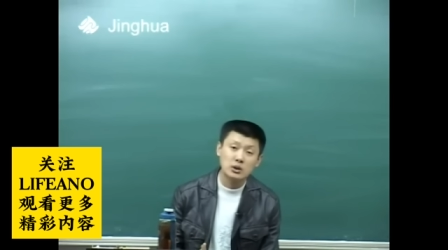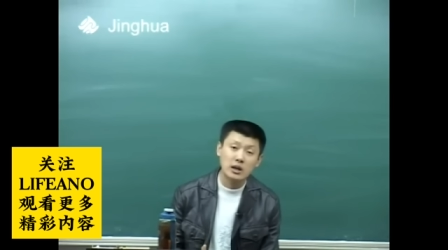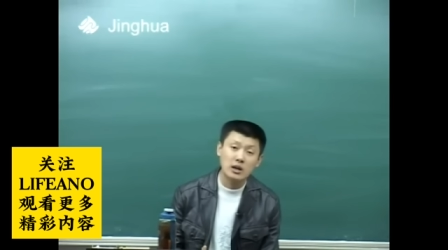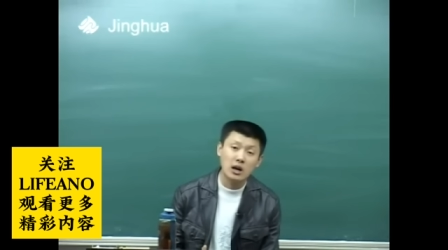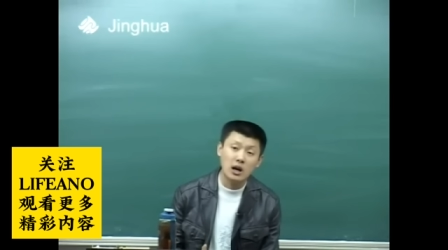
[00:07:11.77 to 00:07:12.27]

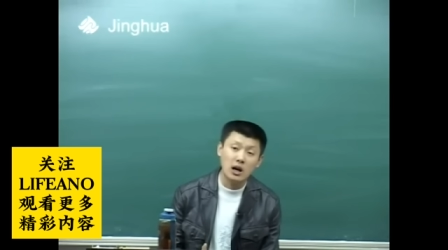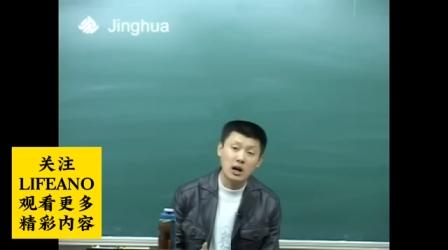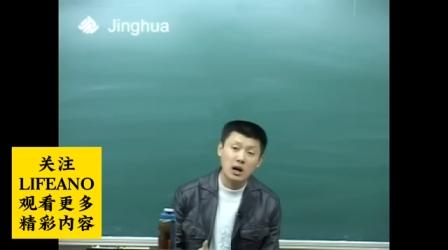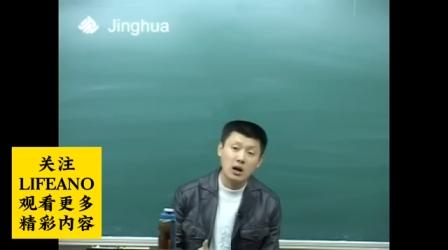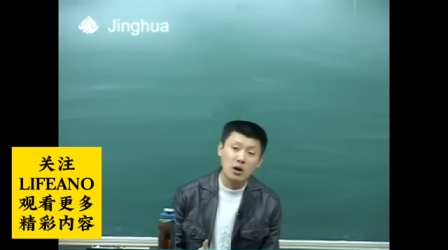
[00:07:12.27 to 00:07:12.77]
这
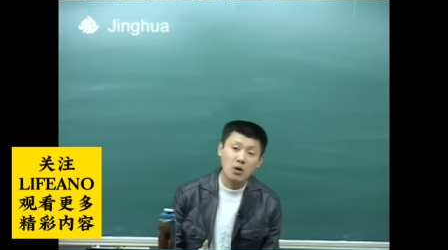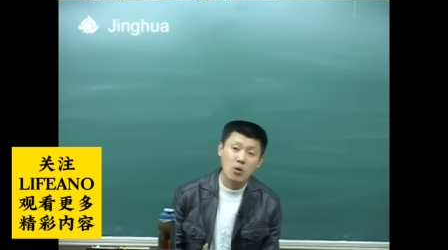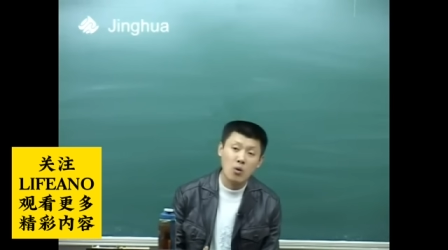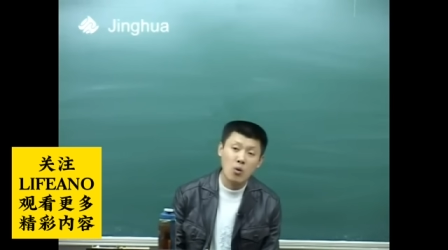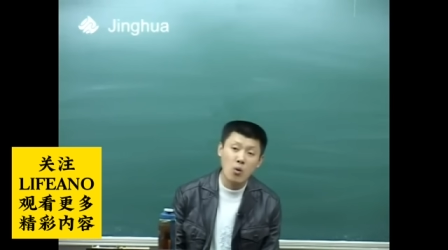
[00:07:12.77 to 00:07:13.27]
个
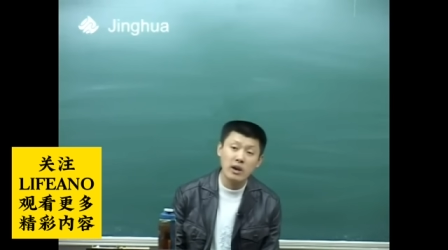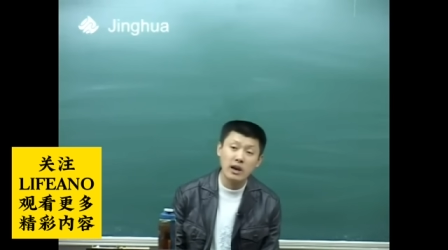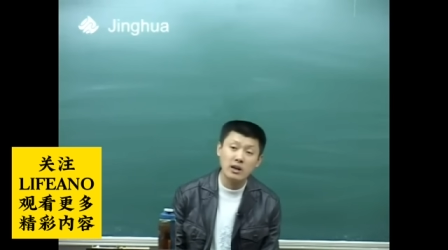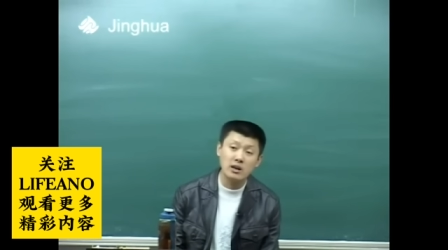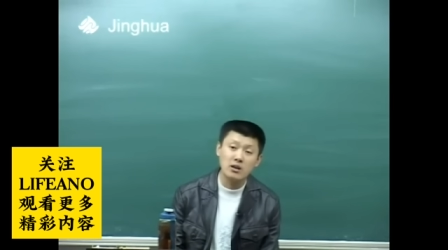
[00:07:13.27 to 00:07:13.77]
工
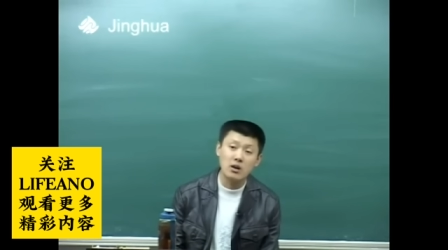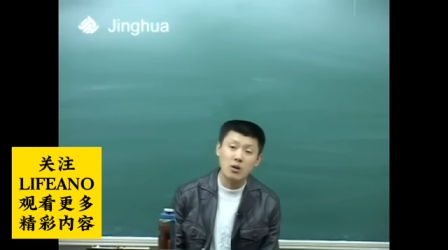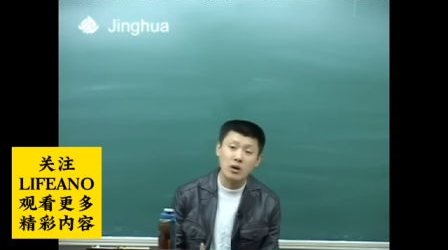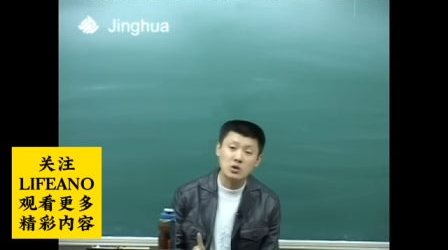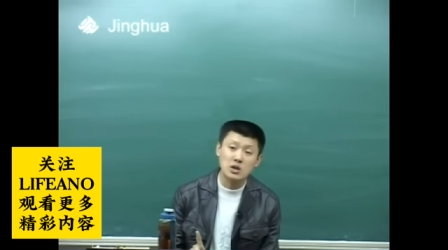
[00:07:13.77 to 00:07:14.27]
业人
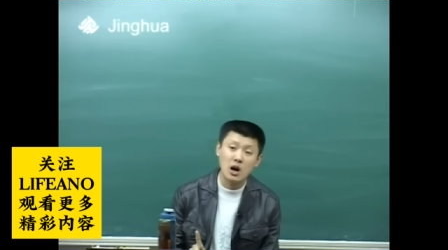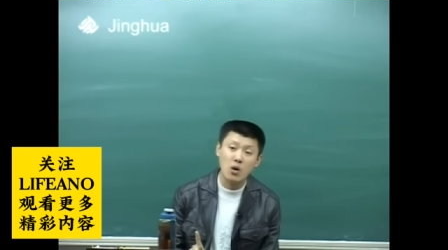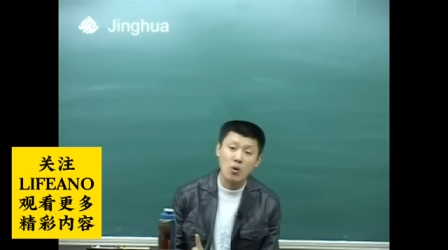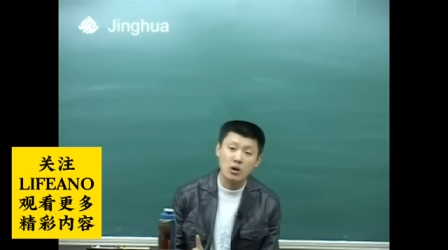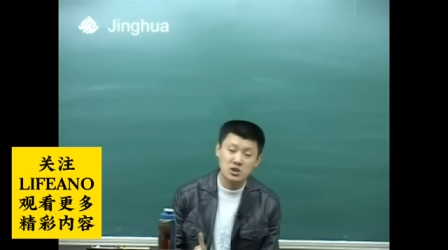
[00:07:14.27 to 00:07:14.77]
口要
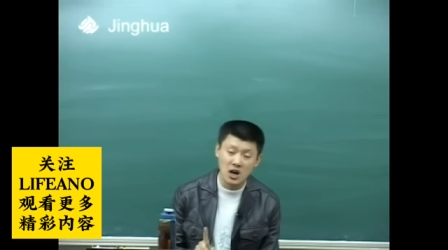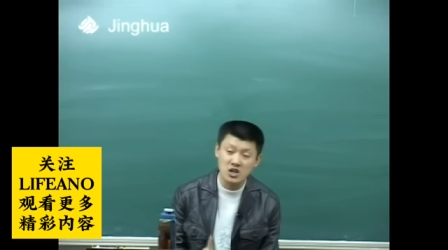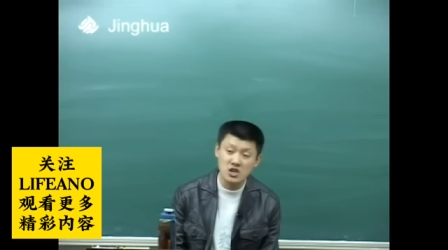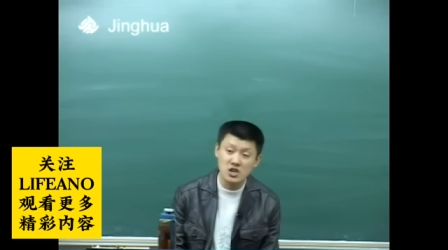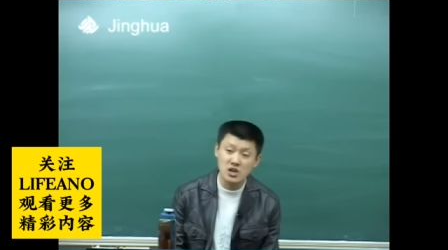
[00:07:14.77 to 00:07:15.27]
超过
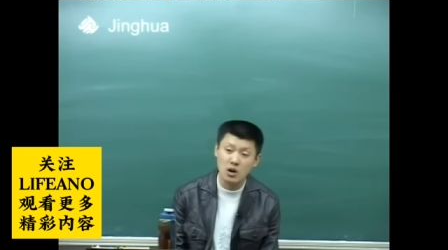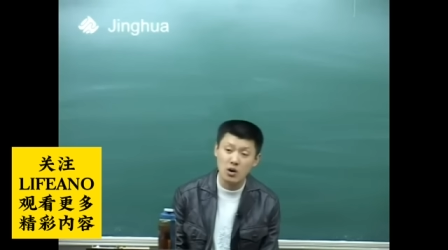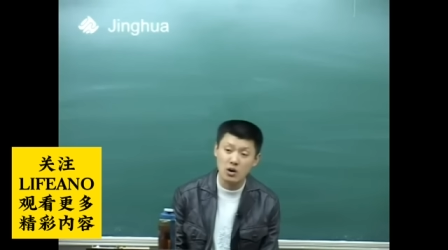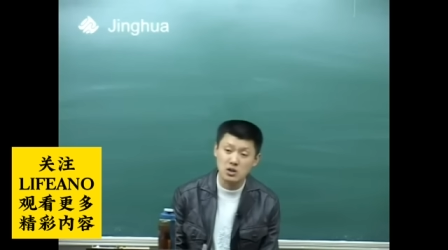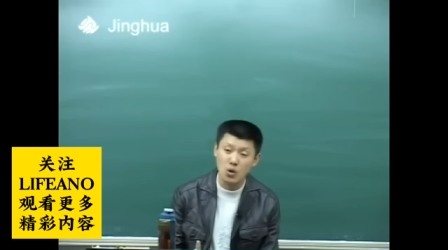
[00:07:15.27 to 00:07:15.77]
城市人
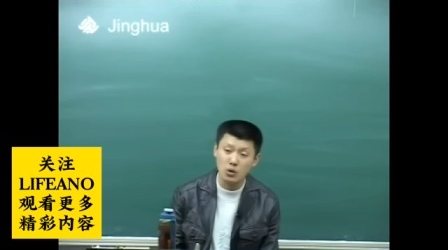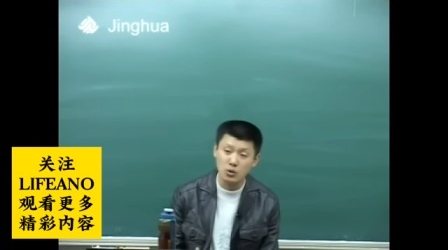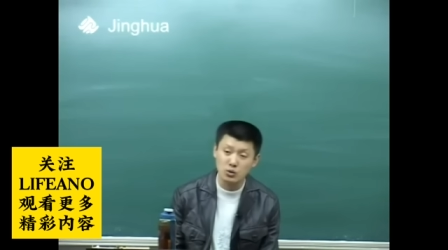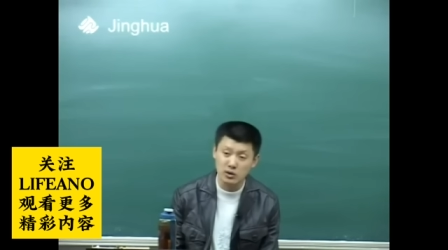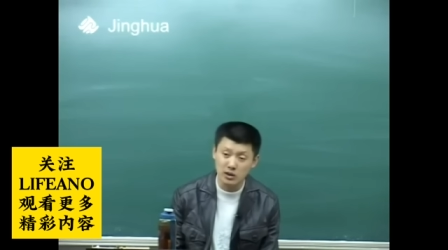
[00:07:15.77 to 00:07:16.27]
口，要超过
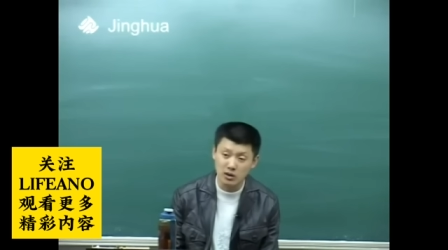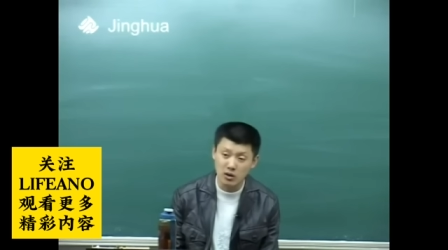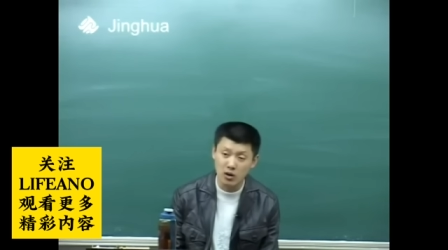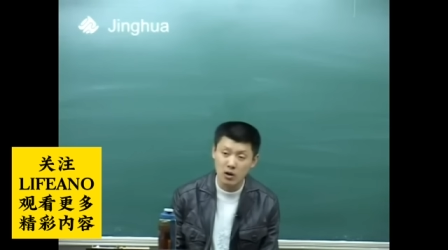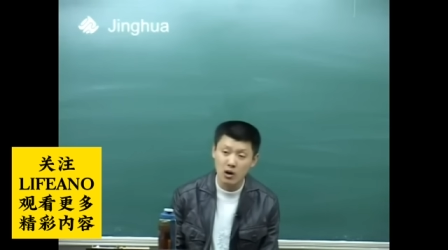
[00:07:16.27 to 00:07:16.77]
农村人
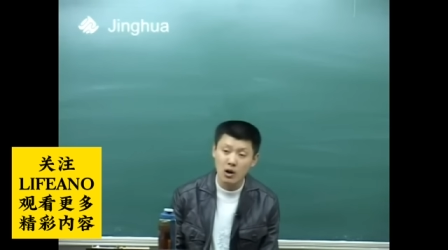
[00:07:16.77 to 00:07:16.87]
口。